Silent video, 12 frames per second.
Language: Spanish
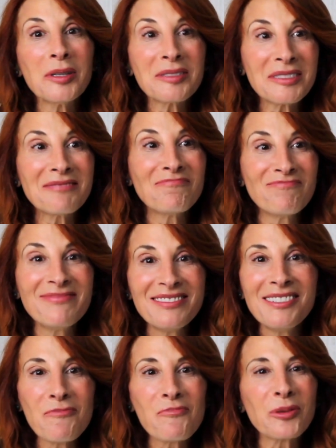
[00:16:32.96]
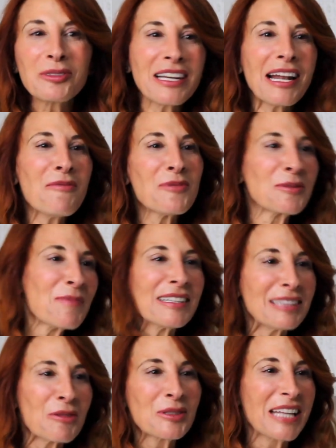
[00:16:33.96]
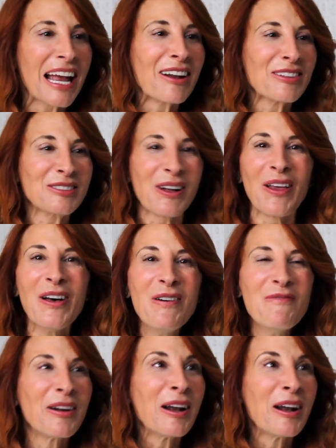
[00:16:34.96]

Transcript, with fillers: Pues, pues más austeros todos,